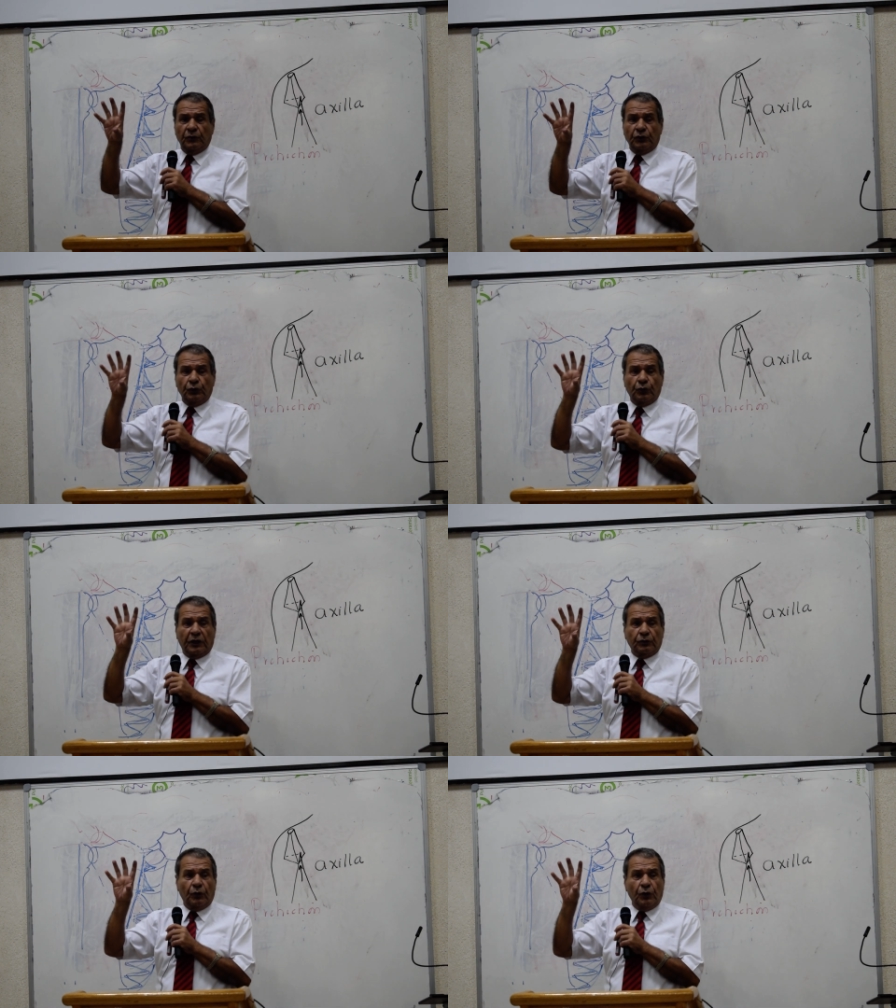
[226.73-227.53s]
مش انتوا
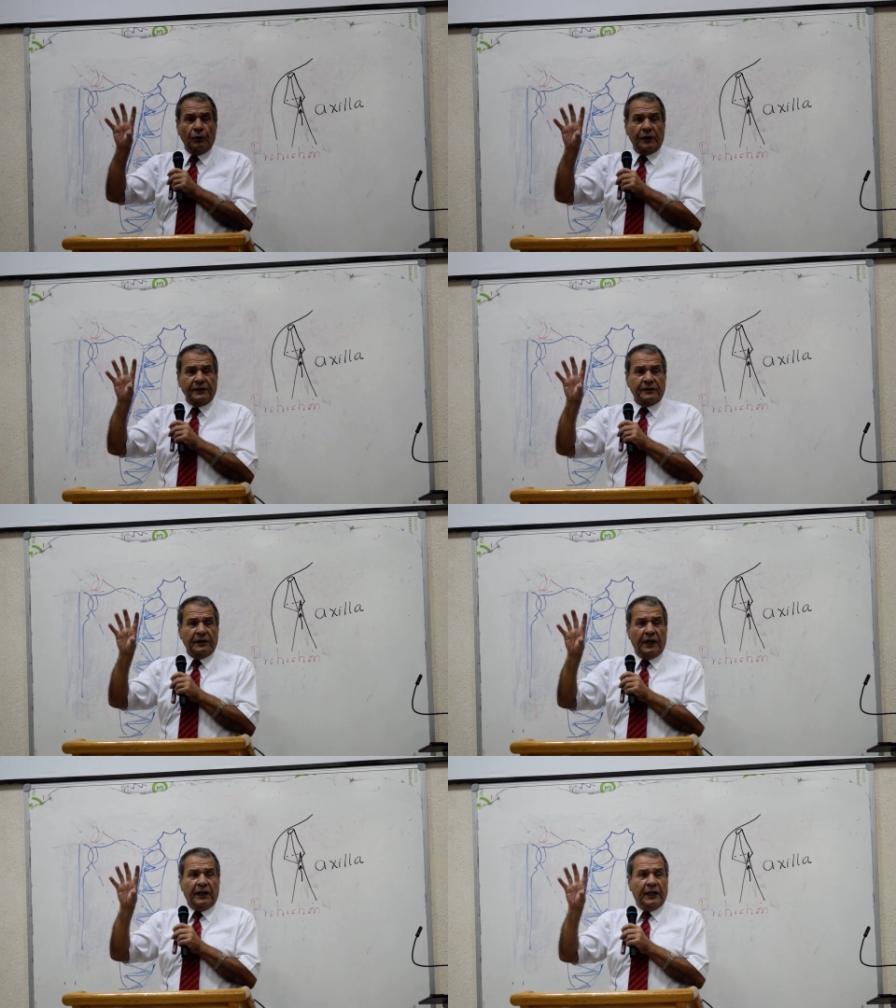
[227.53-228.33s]
خدتوا
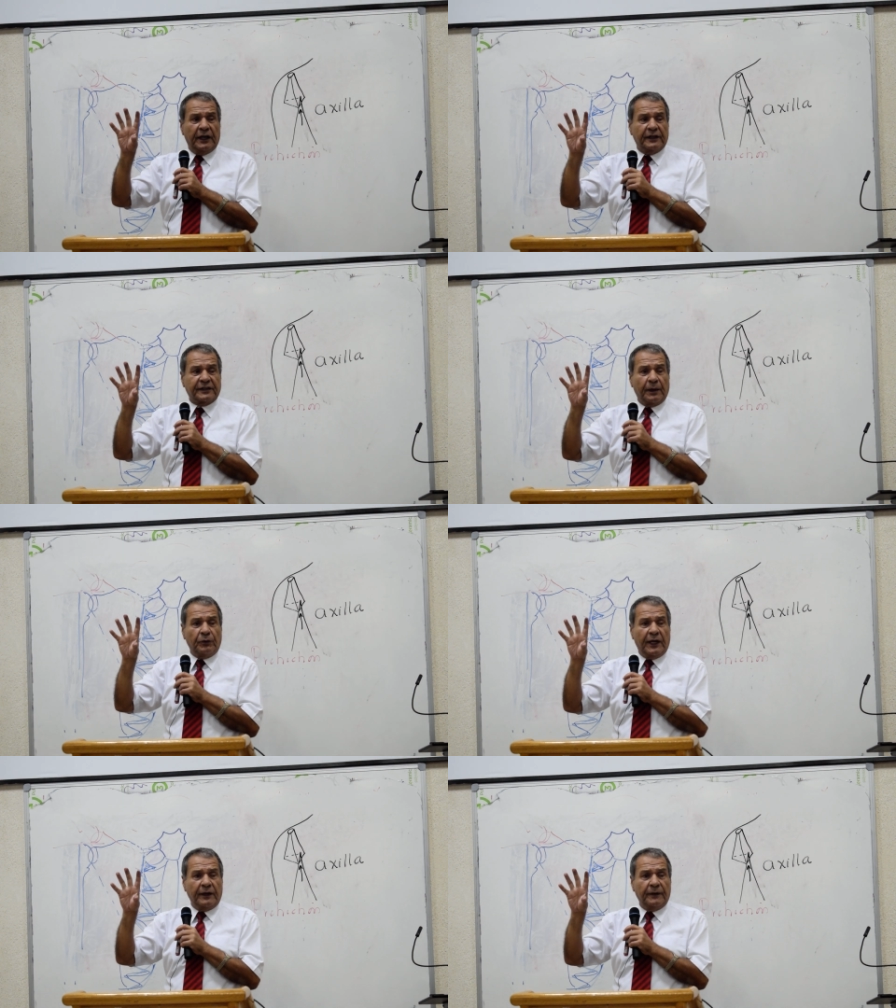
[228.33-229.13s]
الهيومرس
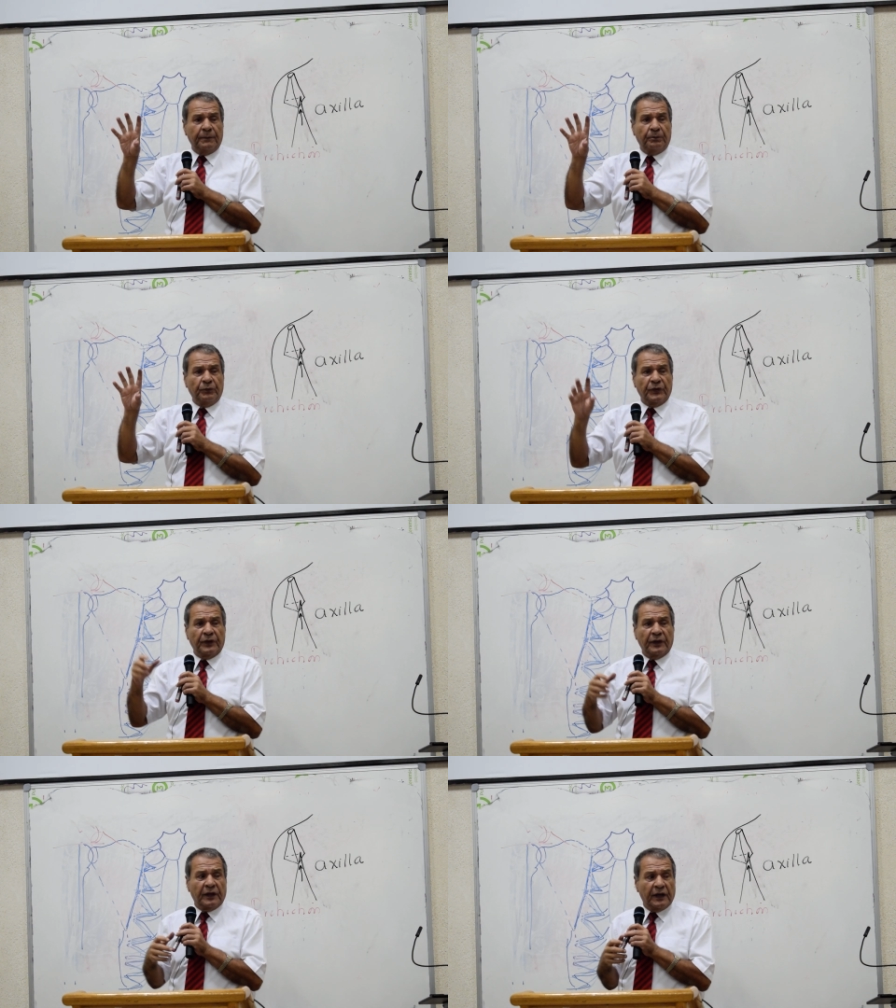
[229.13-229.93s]
السكابلا إيه.
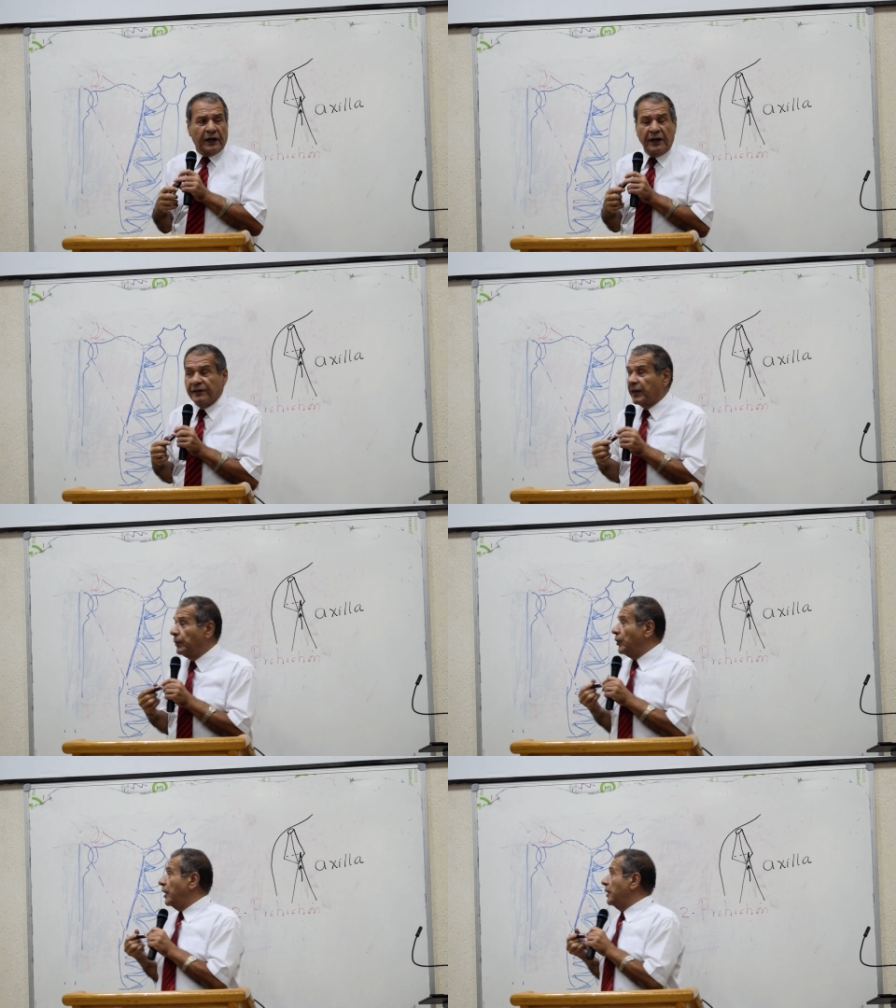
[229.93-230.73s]

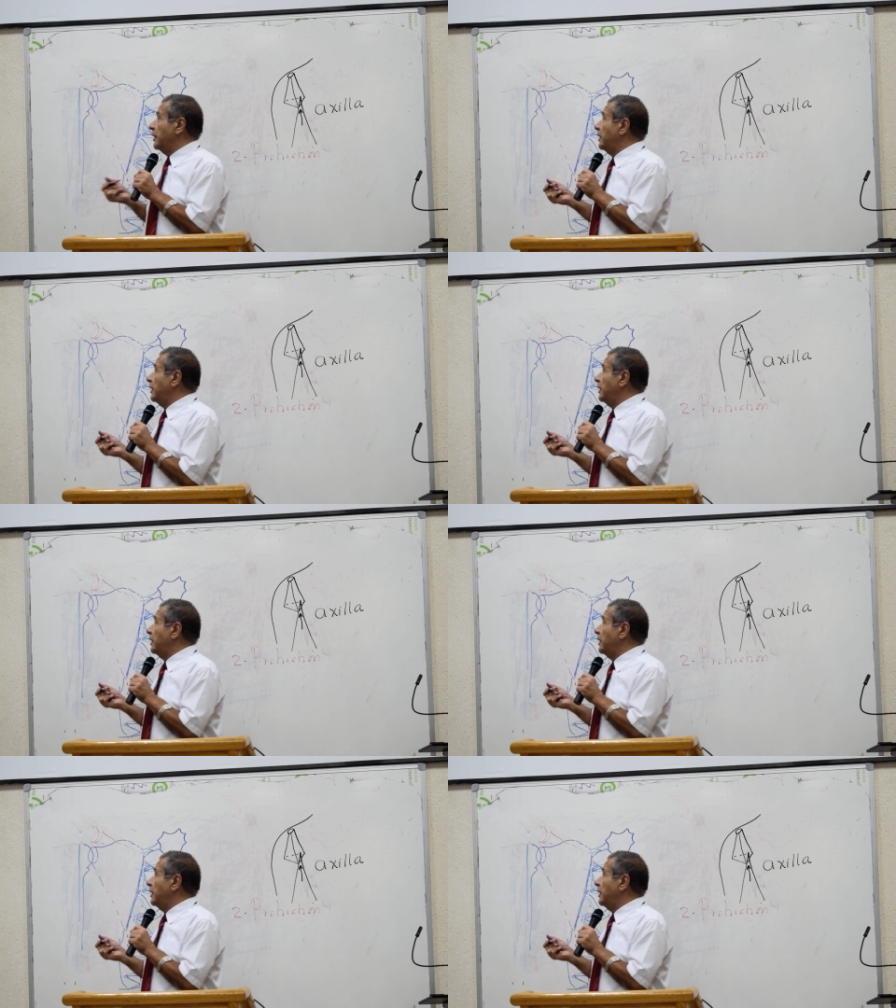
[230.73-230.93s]
السكابلا